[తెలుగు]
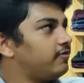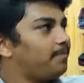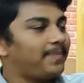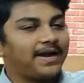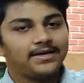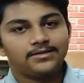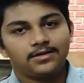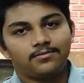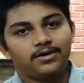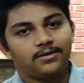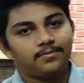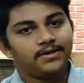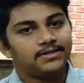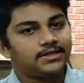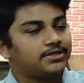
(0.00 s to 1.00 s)
ఇవి ప్యాంట్స్ అనమాట
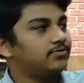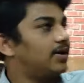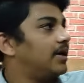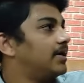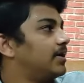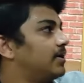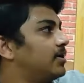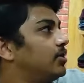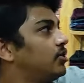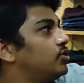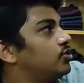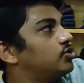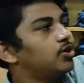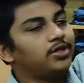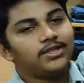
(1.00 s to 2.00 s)
బిగ్ సైజ్ వాళ్ళకి
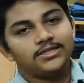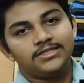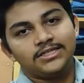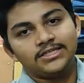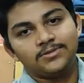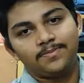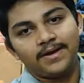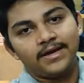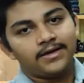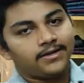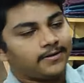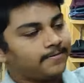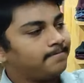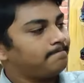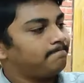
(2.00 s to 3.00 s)
సో ఇది జీన్స్ ప్యాంట్
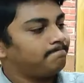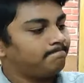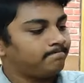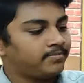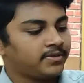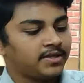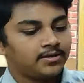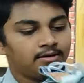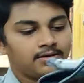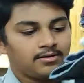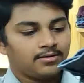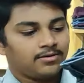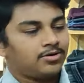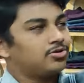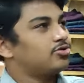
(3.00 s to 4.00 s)

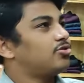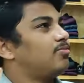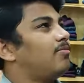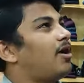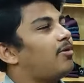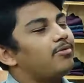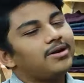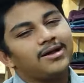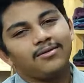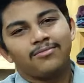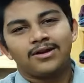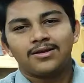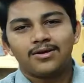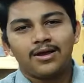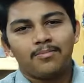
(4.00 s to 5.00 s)
సో మామూలుగా
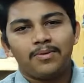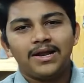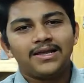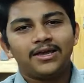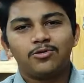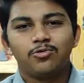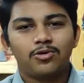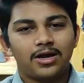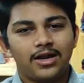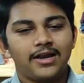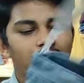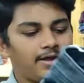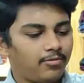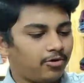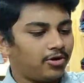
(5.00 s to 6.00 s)
మనకి అబ్బాయిలకి ఎక్కువ
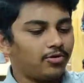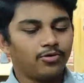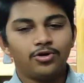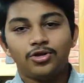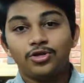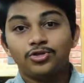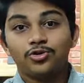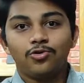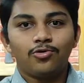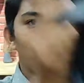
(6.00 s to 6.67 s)
కలర్లు ఏమి ఉండవు సో